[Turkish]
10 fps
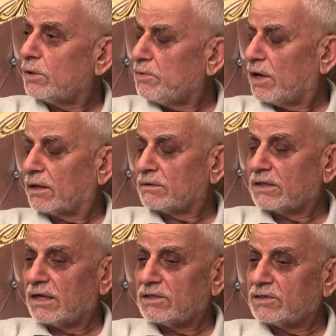Bir an
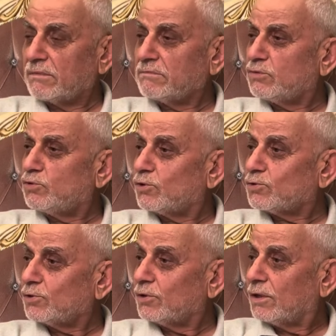kendisine bir
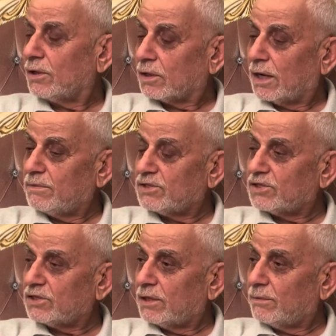dönsün. Kalbi
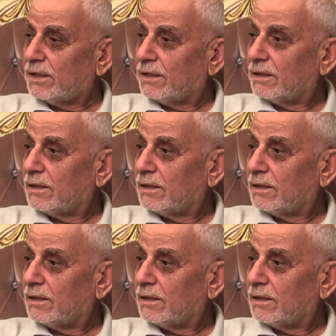zikirde mi?